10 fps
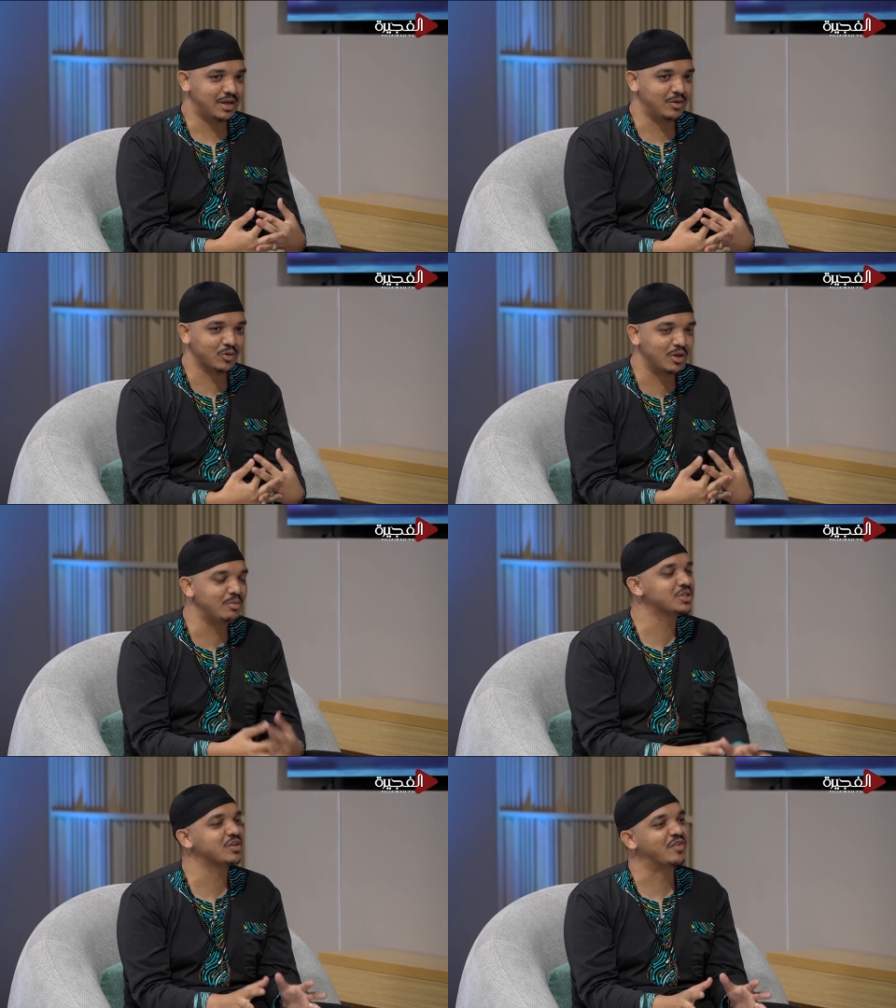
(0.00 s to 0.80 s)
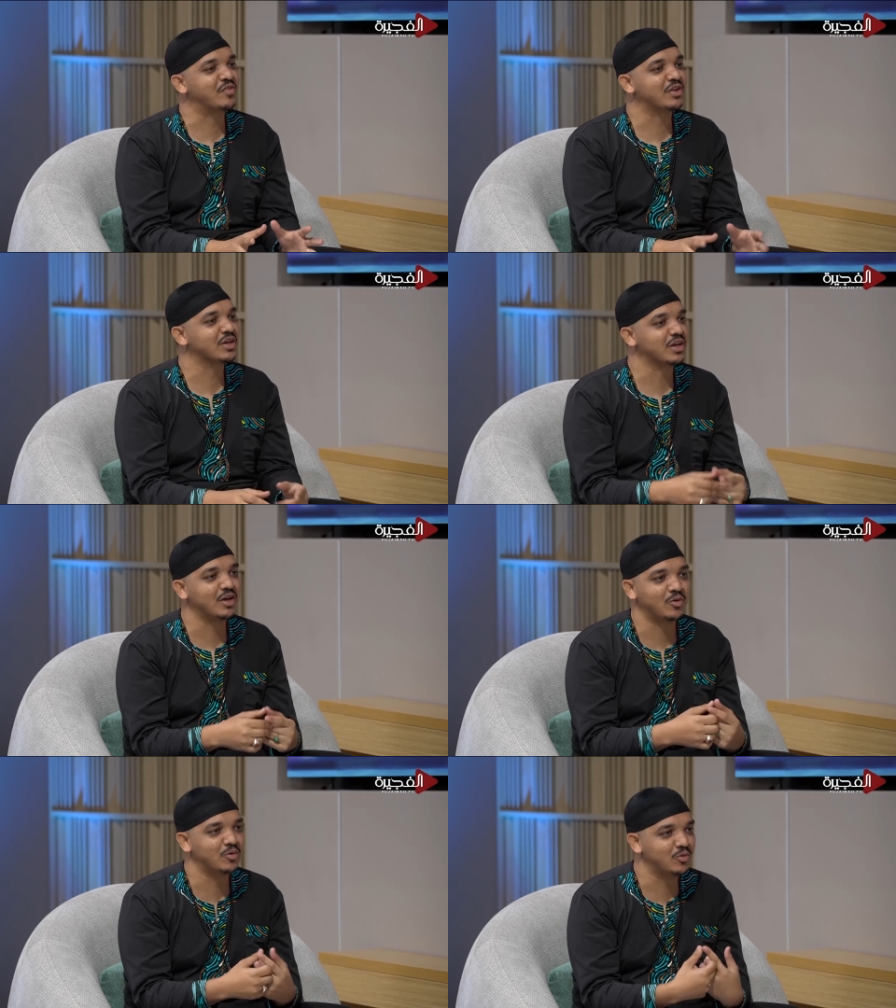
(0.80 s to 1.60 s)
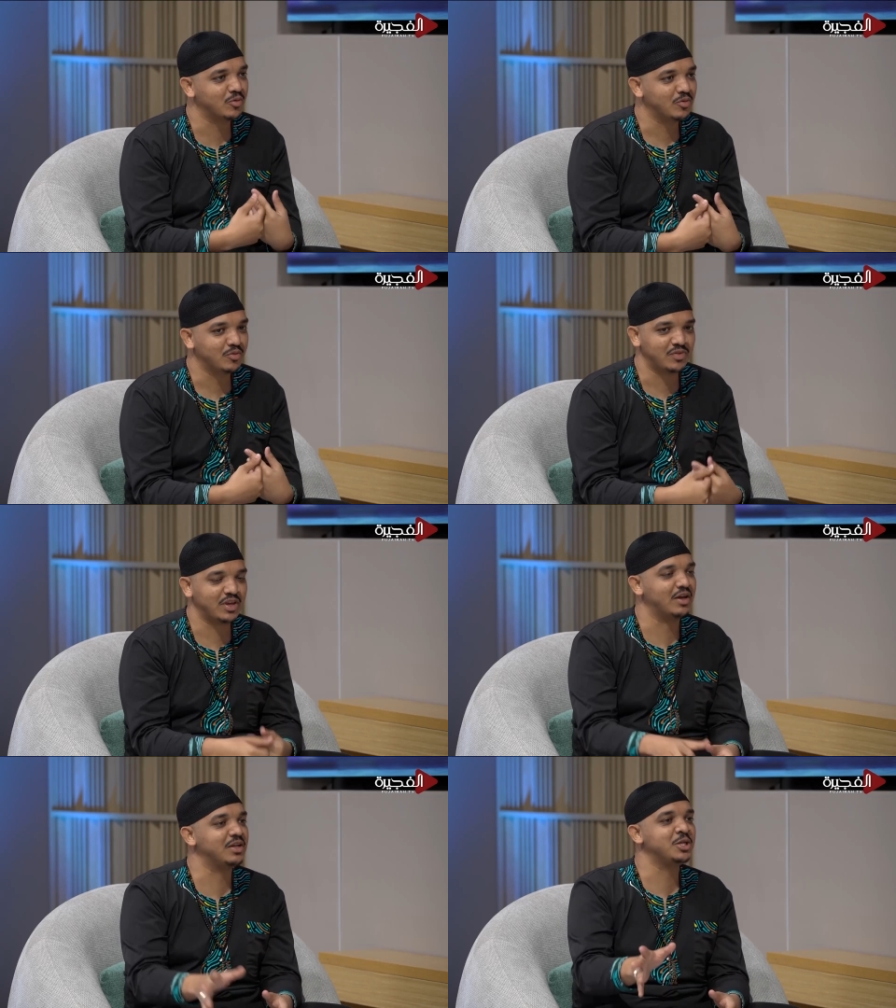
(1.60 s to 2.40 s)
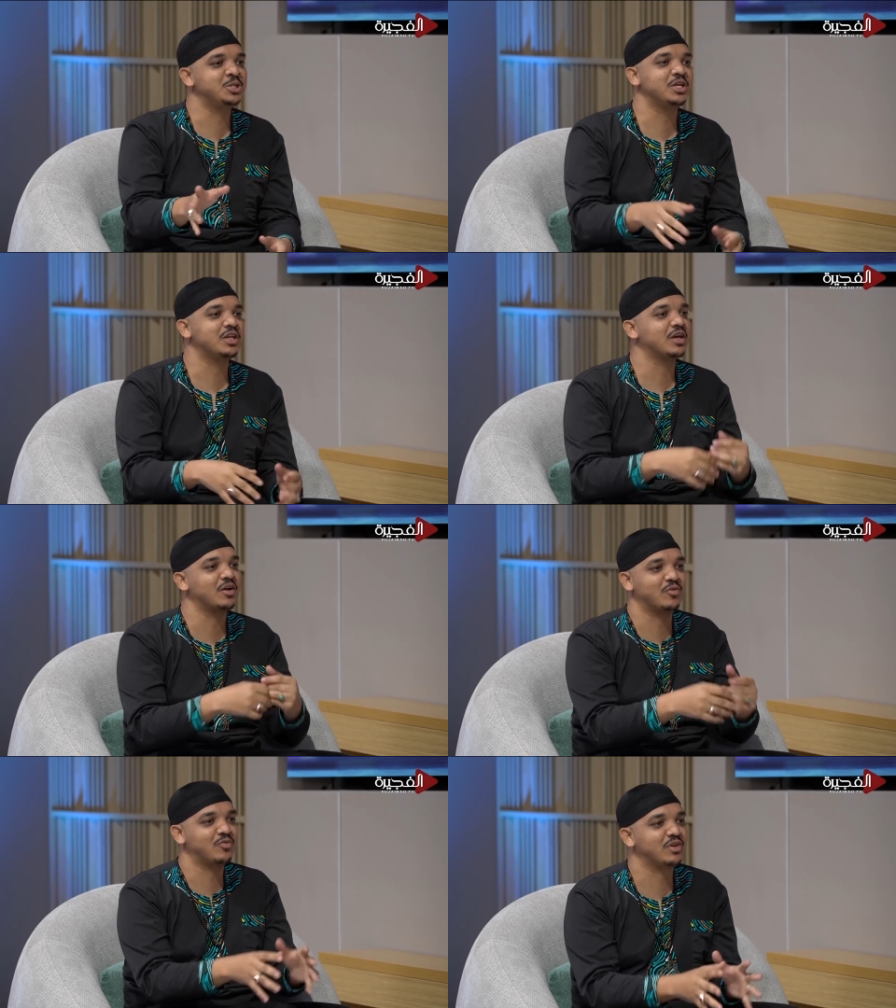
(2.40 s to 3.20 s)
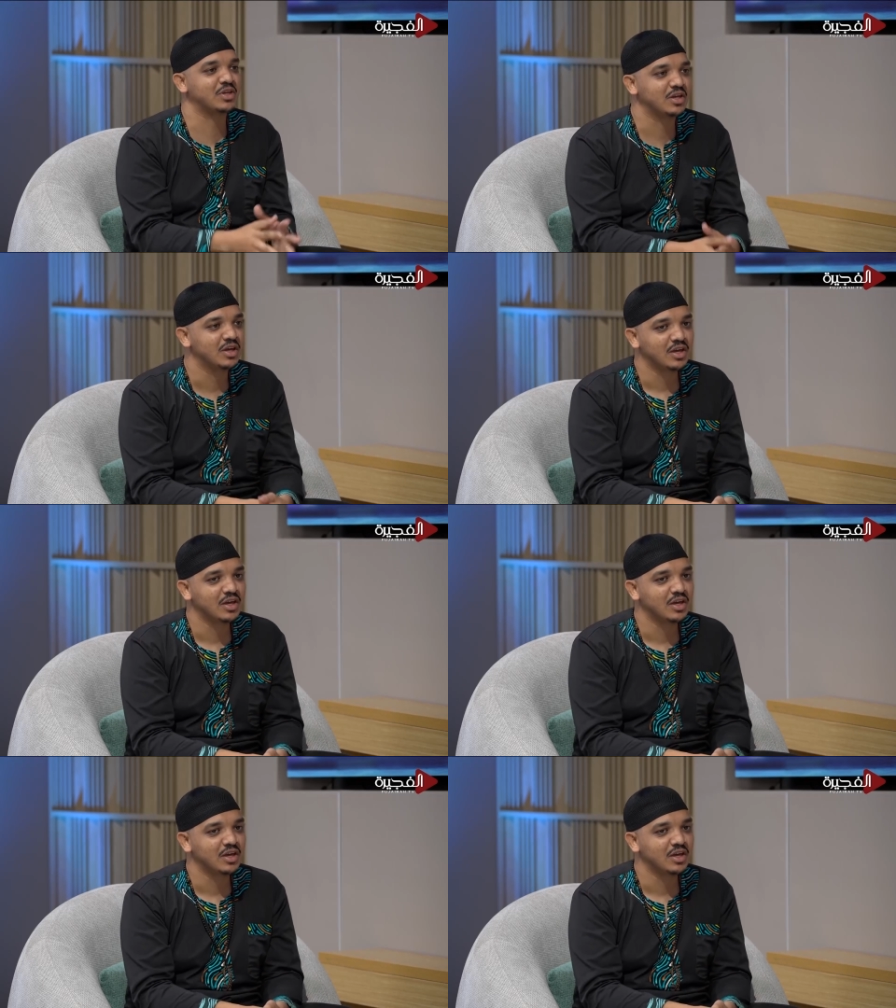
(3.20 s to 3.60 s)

الاغنيه مشت في افريقيا وفي نيجيريا وفي نعم.